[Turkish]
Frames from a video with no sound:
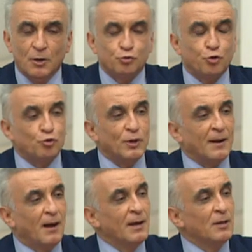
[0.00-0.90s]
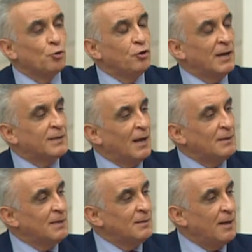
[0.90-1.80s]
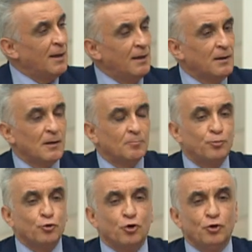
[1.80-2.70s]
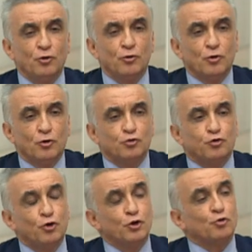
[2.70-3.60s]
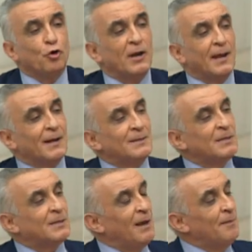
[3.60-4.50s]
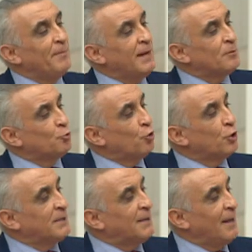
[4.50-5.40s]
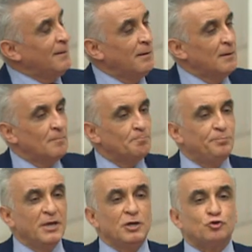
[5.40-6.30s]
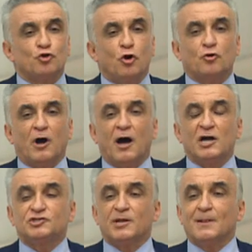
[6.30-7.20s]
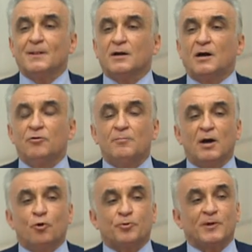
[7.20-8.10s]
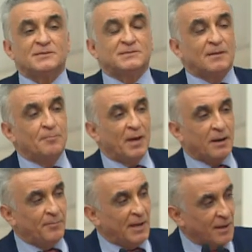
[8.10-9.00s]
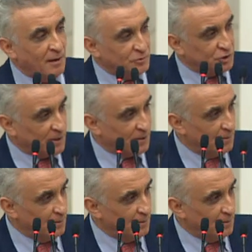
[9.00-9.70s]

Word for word: Türkler Anadolu'ya geldiğinde bugün Kürt olarak nitelenmeye doğru giden birçok aşiretle kavimle Orta Asya'dan beraber gelmiştir.